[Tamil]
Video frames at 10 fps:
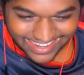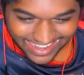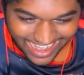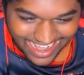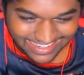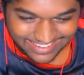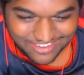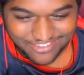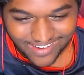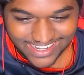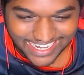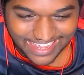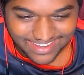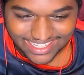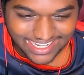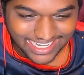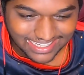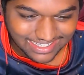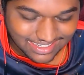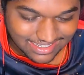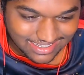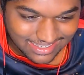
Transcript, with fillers: த கிரேட்டஸ்ட் ஆஃப் ஆல் டைம் அதான் டைட்டில்